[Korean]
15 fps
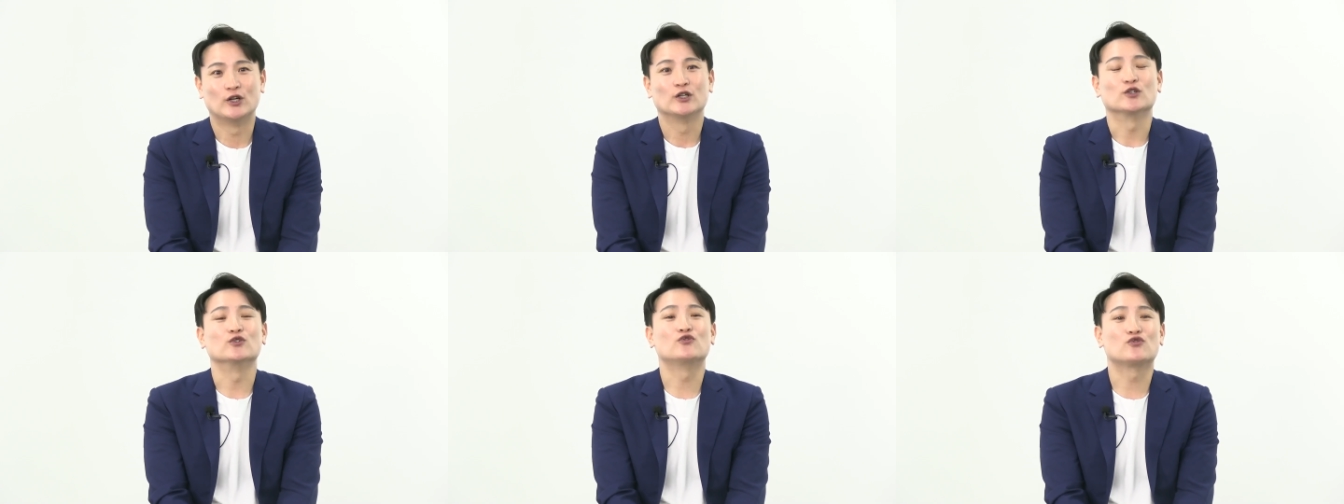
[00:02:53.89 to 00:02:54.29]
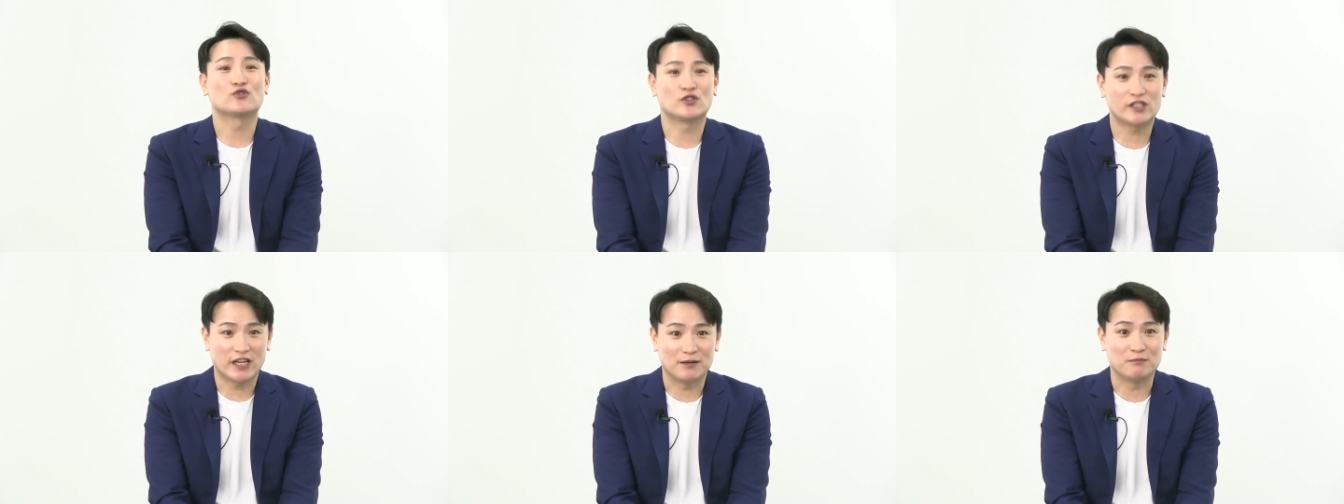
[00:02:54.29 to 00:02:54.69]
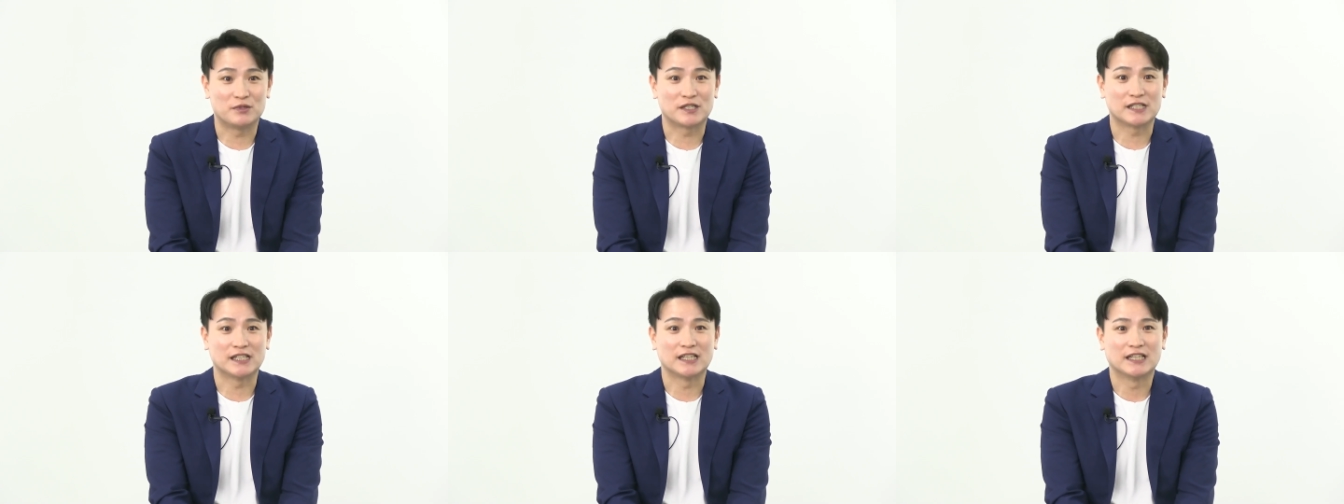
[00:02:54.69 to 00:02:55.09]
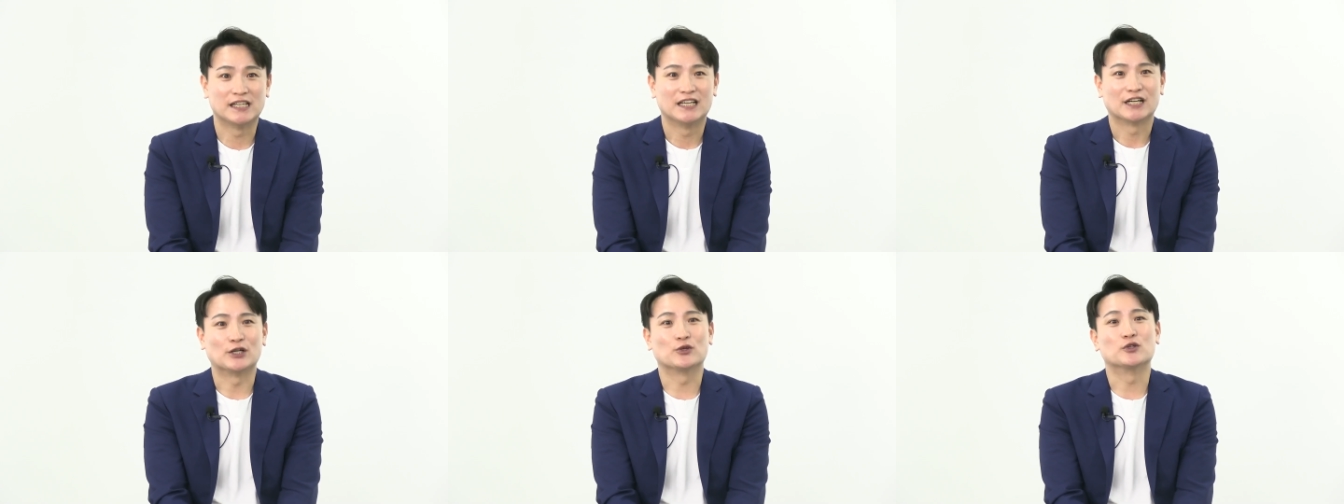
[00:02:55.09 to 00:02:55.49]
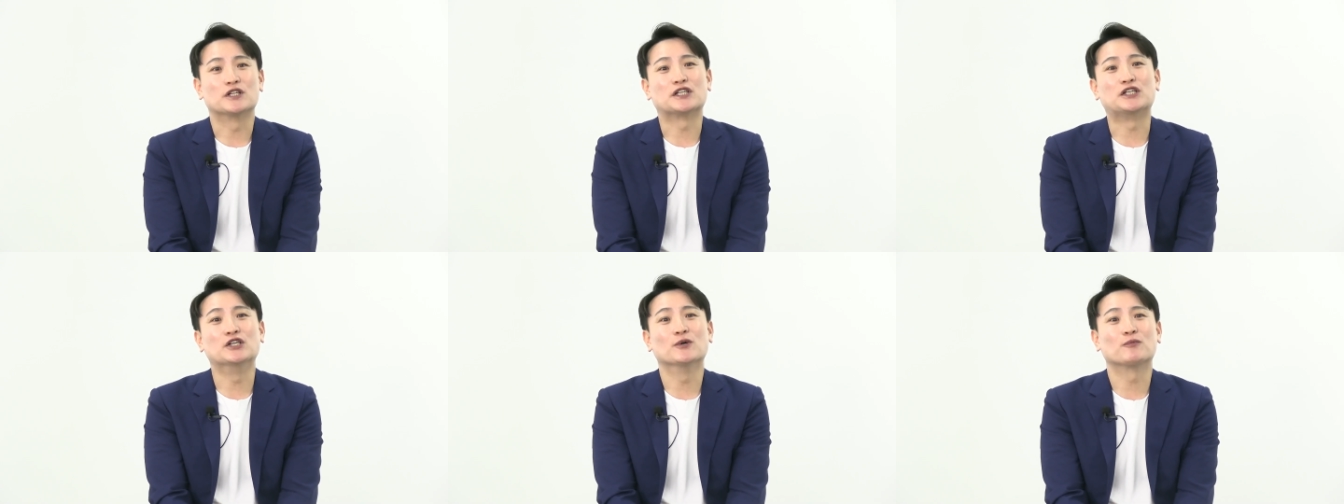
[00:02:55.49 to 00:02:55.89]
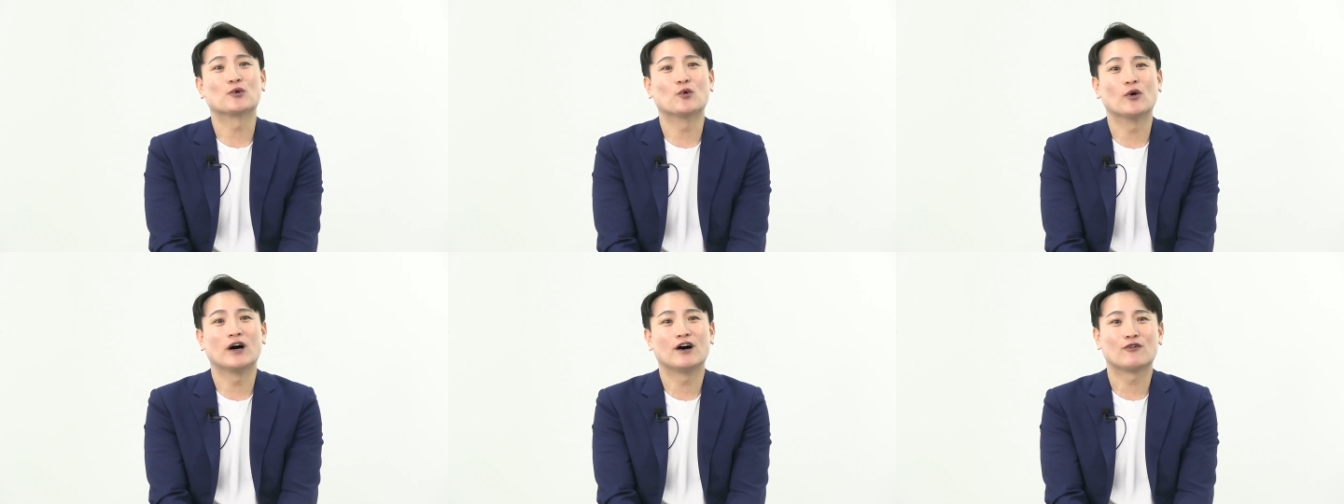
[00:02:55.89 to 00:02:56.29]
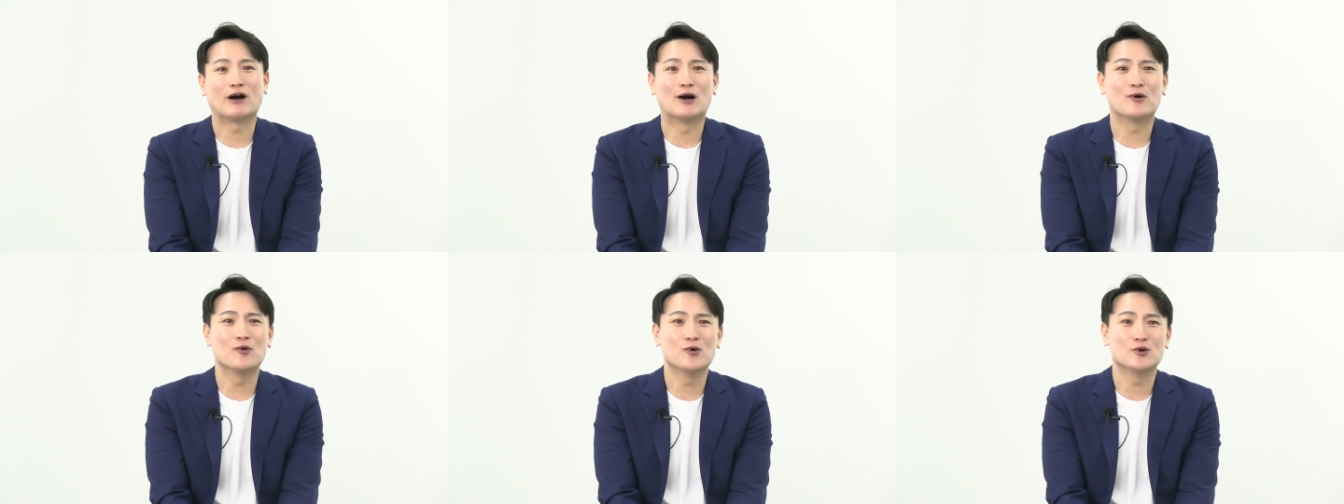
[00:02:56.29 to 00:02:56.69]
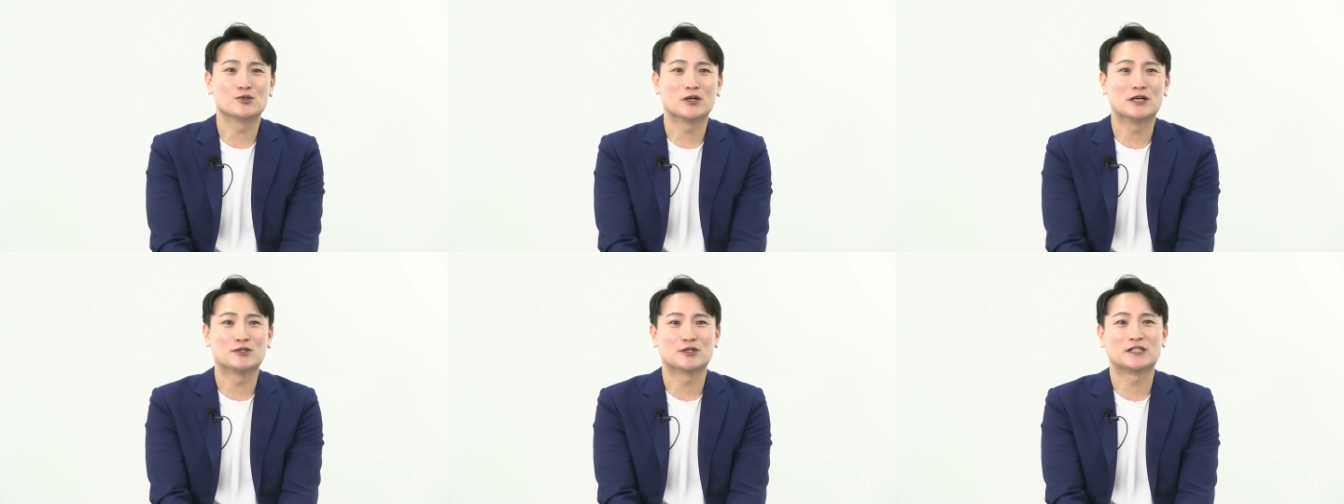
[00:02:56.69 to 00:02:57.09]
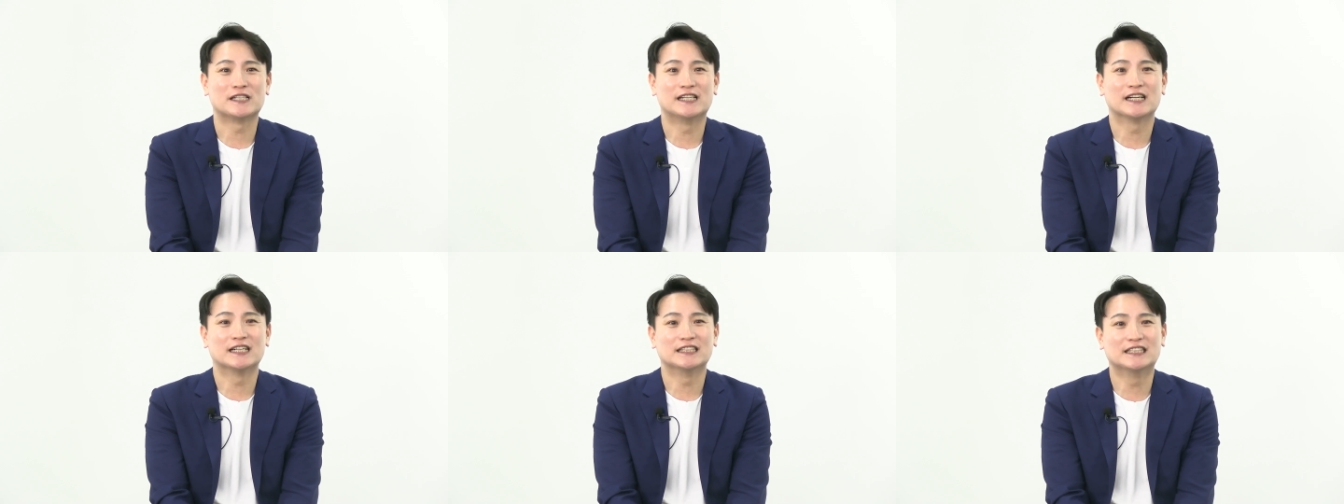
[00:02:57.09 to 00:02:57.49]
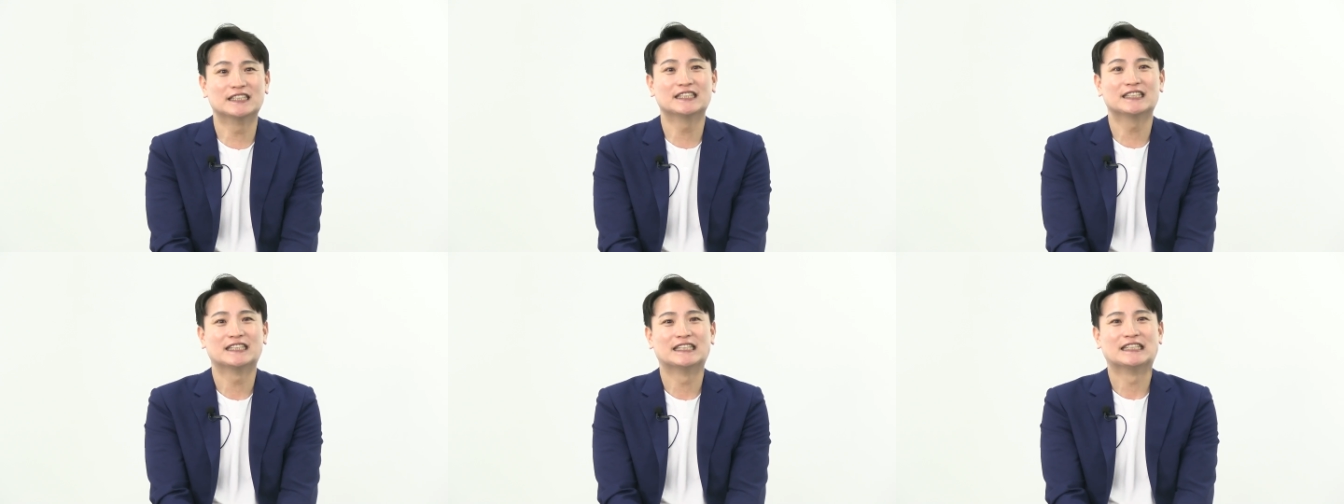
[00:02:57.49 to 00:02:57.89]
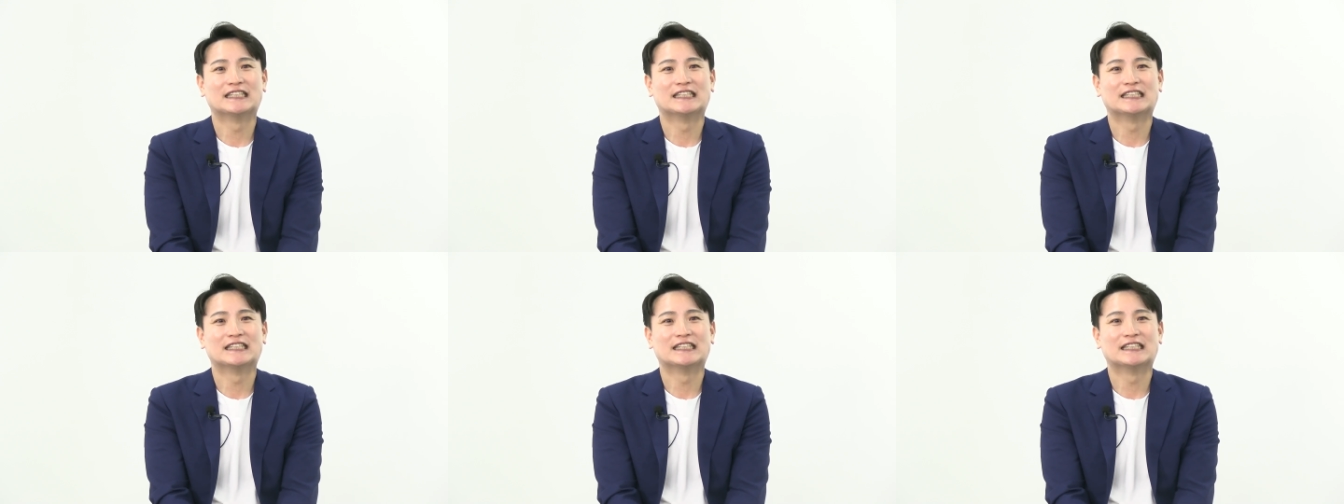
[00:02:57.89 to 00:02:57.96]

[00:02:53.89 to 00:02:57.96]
그 아. 축제 MC 그리고 이제 기업과 관공서에서 진행하는